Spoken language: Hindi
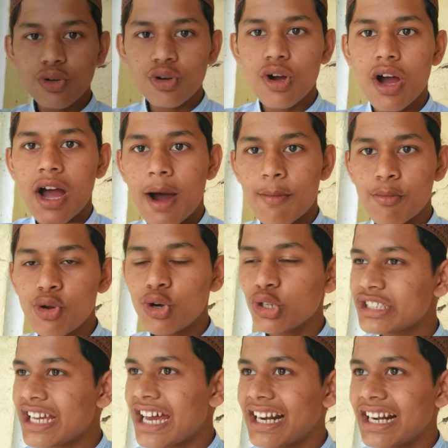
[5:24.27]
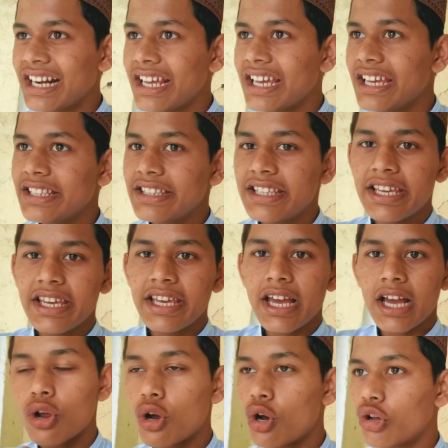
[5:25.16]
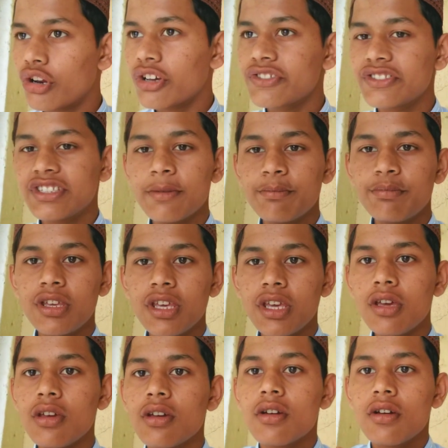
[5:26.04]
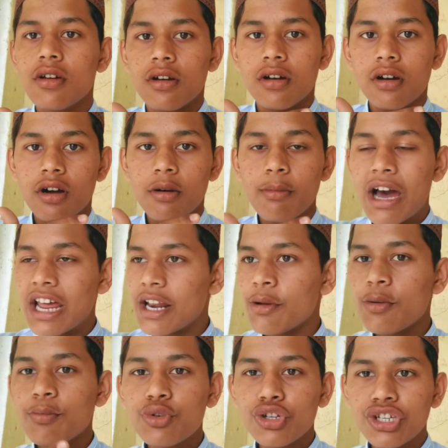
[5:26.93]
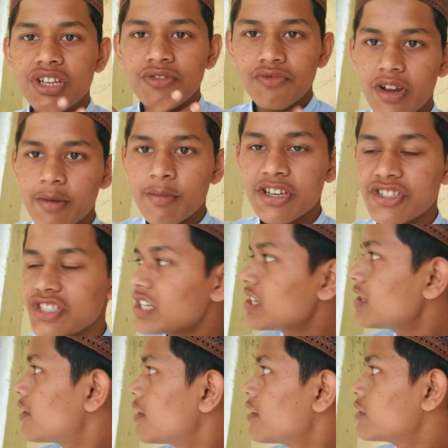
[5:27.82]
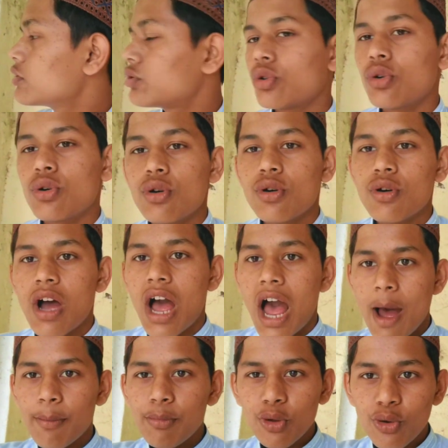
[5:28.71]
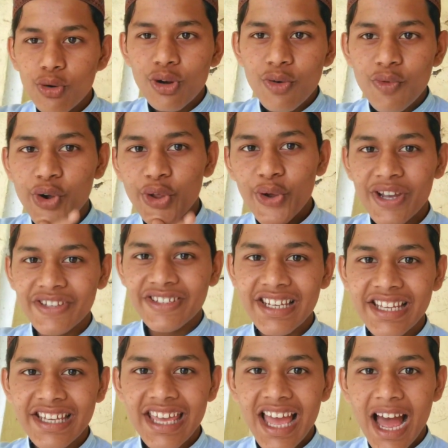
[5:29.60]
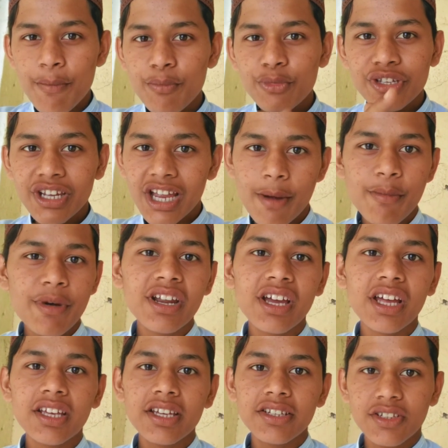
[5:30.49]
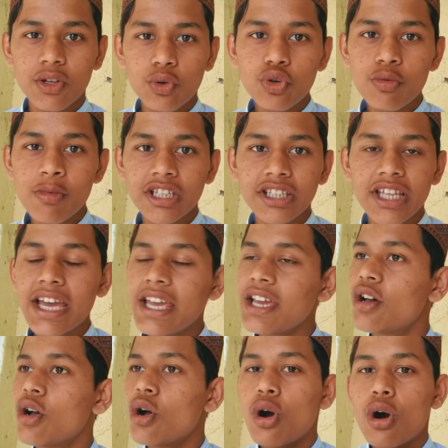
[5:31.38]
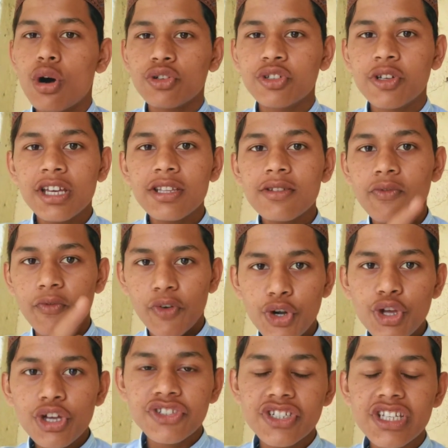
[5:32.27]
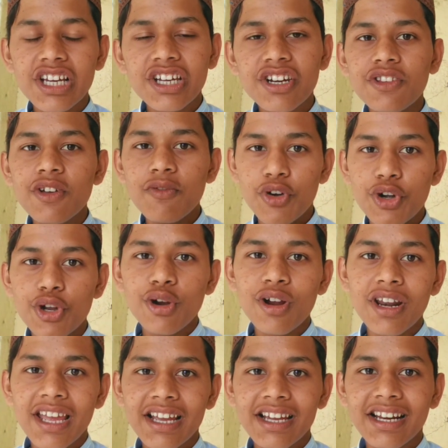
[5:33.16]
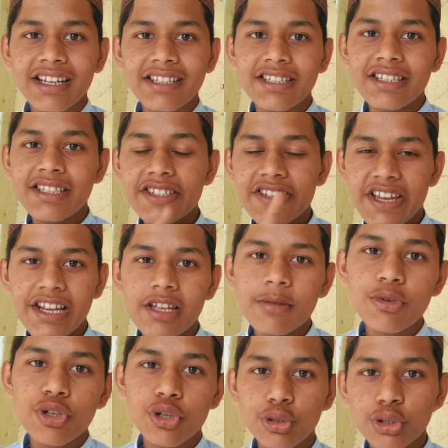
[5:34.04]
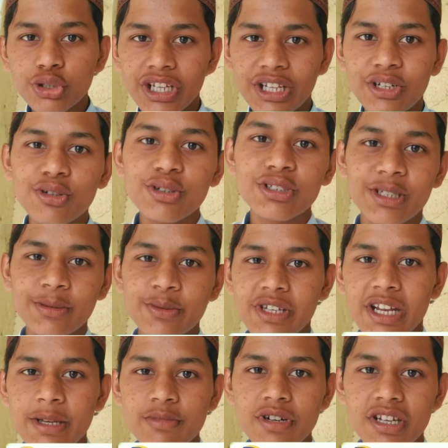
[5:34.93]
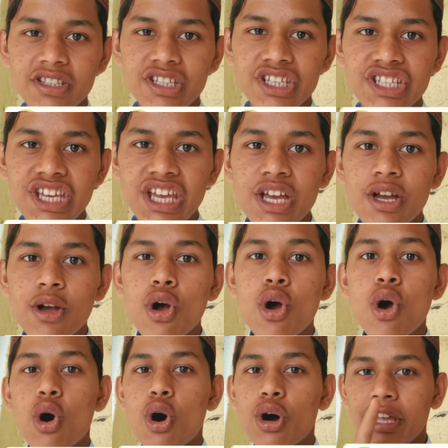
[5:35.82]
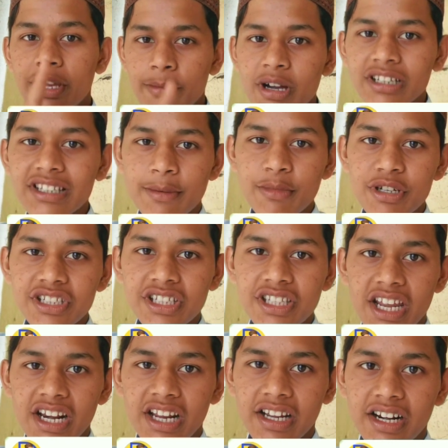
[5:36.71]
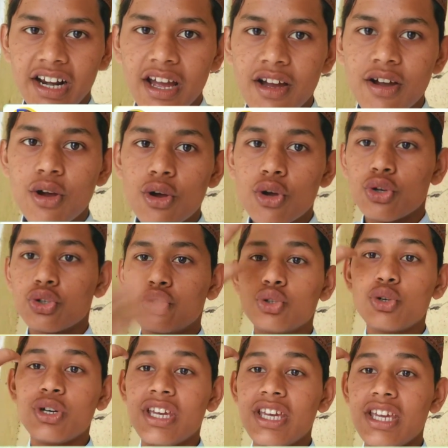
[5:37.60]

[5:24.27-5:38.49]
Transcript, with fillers: तो हम लोग जान रहे थे और औरंगज़ेब की बारे में पूरी इन्फॉर्मेशन तो आप लोगों को वीडियो कैसी लगी आप मुझे कमेंट करके ज़रूर बताएं और उसके बाद वीडियो अच्छी लग रही तो वीडियो को लाइक कर दीजिए चैनल पर हो तो चैनल को सब्सक्राइब कर दीजिए और एक बात हमेशा ध्यान रखना सो